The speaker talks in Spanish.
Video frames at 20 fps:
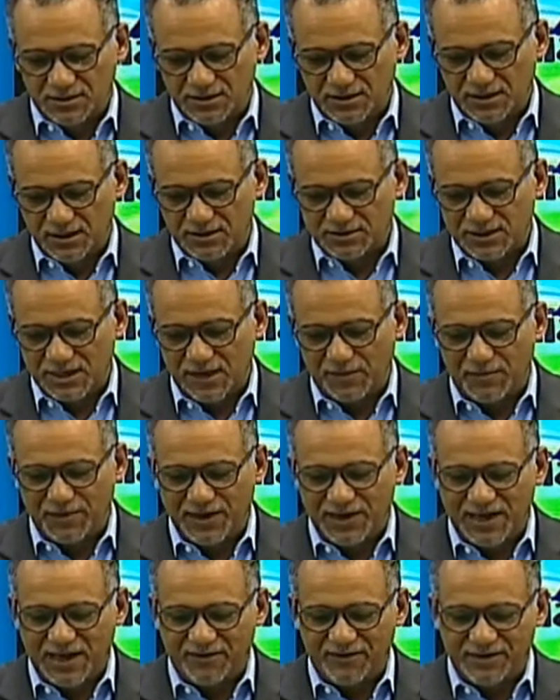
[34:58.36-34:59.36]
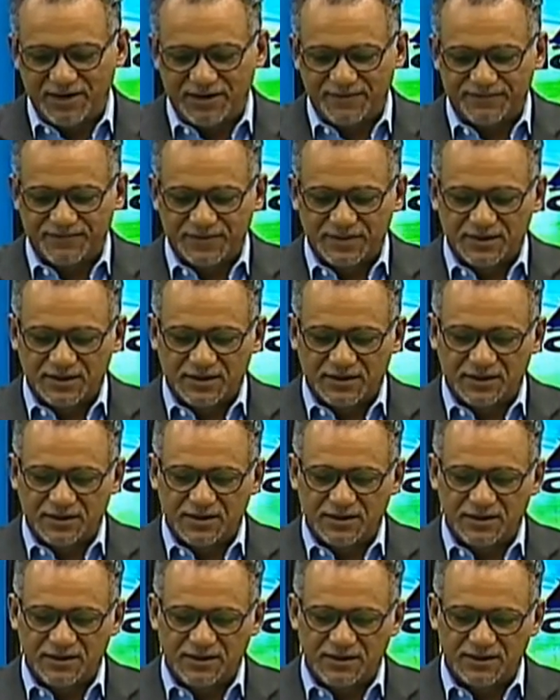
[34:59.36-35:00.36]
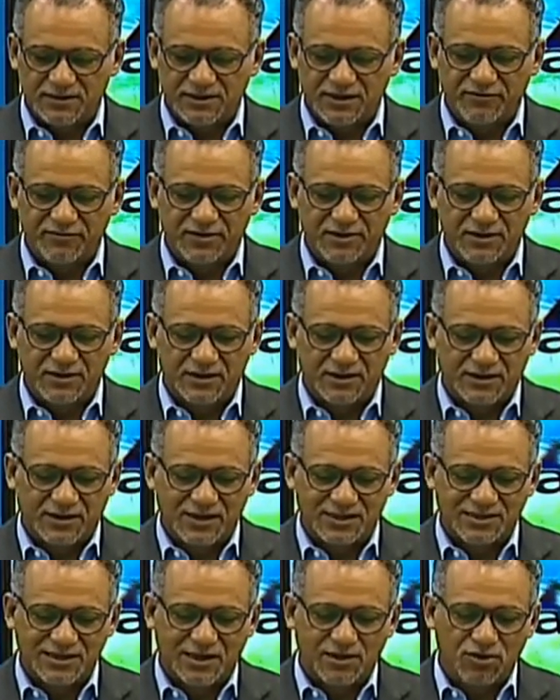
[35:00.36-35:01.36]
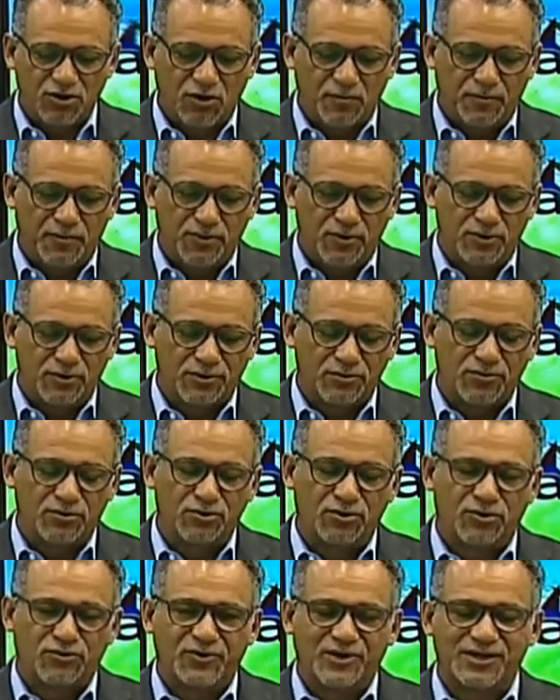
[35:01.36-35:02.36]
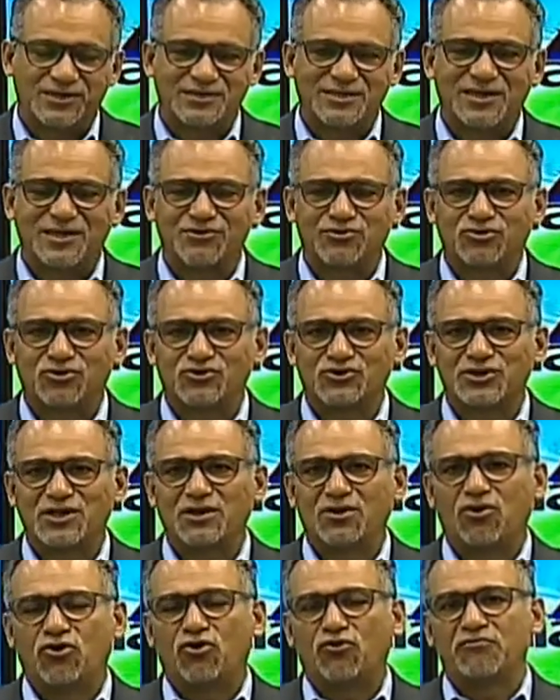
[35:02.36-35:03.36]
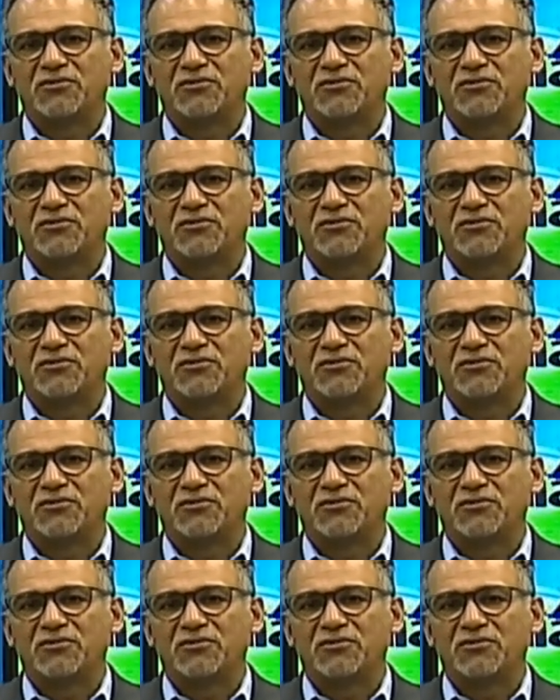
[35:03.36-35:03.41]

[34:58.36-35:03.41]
es la palabra, eh, esta vía, que salió por unos 305